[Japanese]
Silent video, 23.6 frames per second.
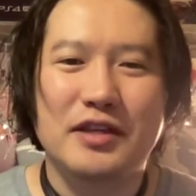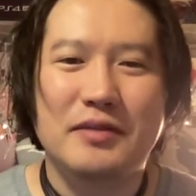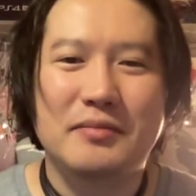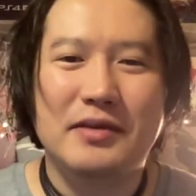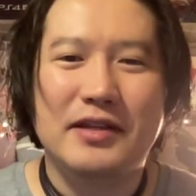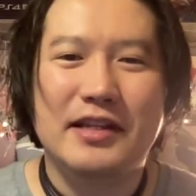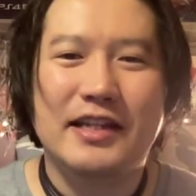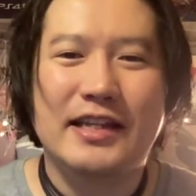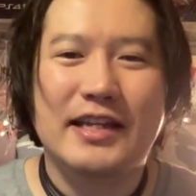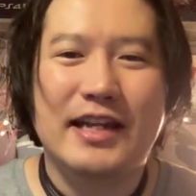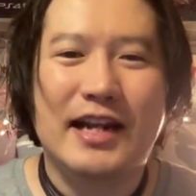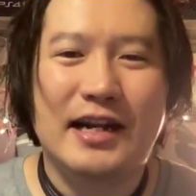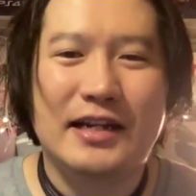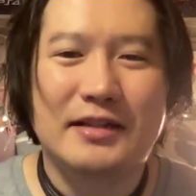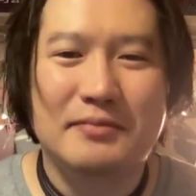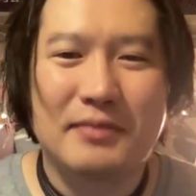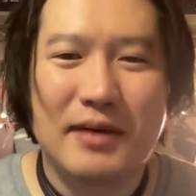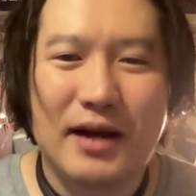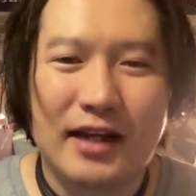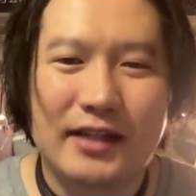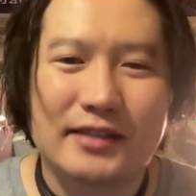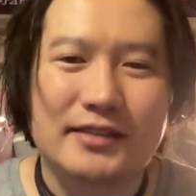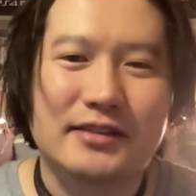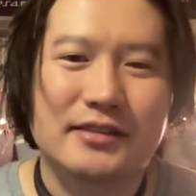意味になり
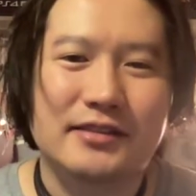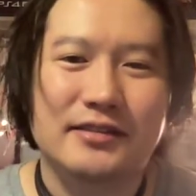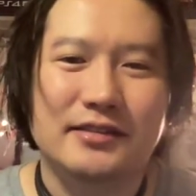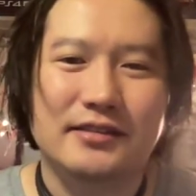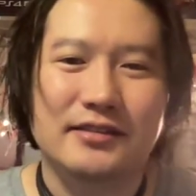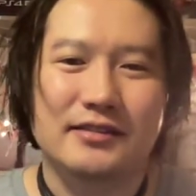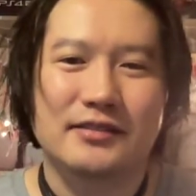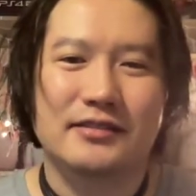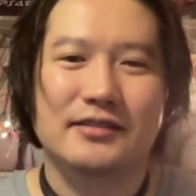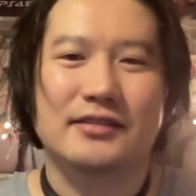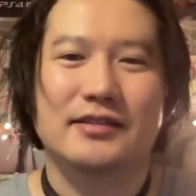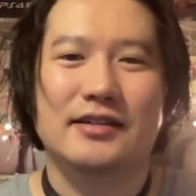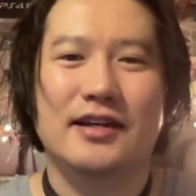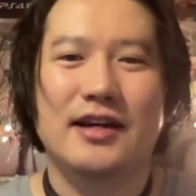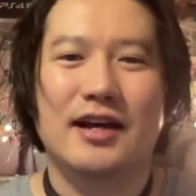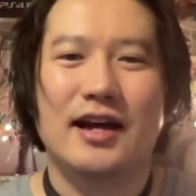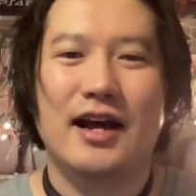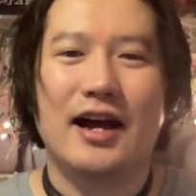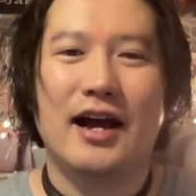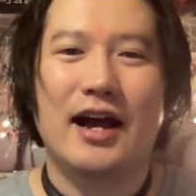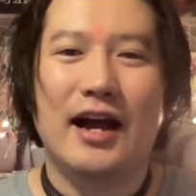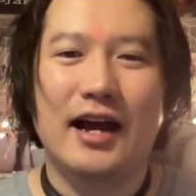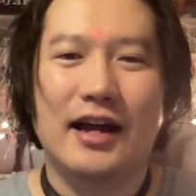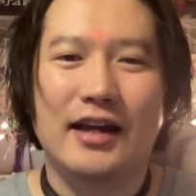ます。
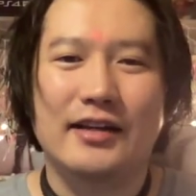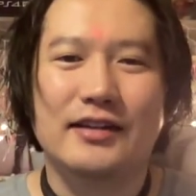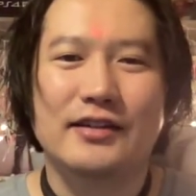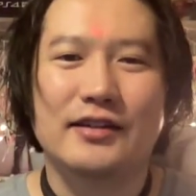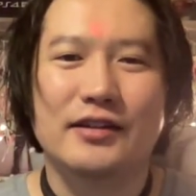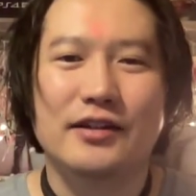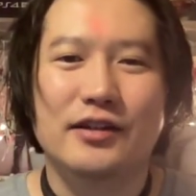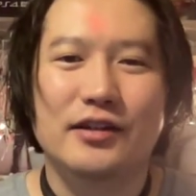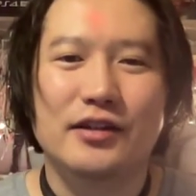はい。